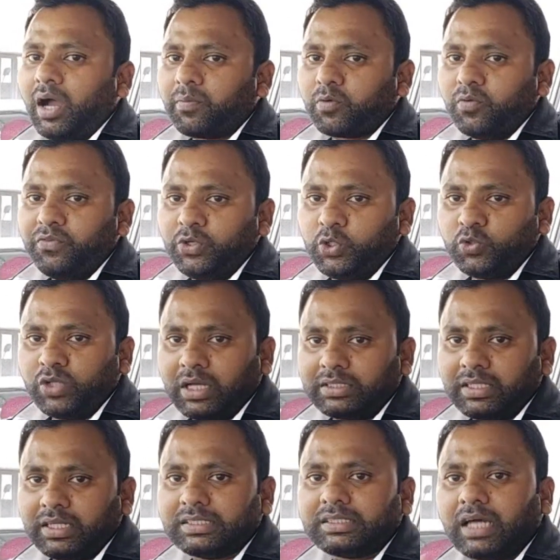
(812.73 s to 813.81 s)
आपको वीडियो
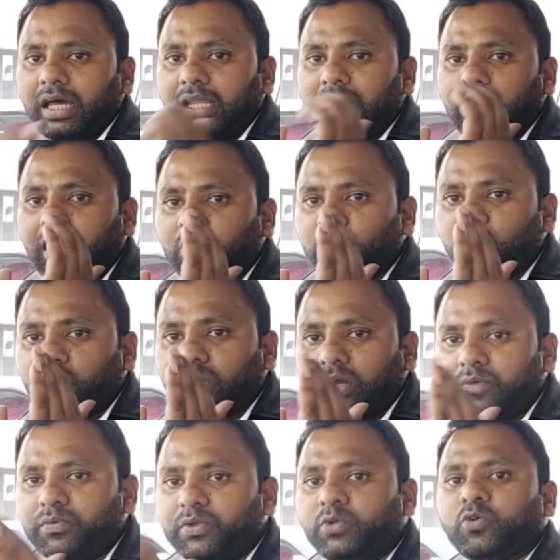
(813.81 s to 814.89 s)
जाते रहें सारी गाड़ियों
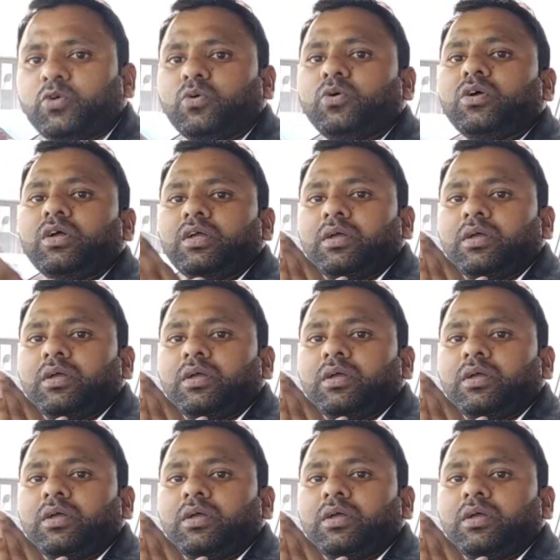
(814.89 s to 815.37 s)
का वीडियो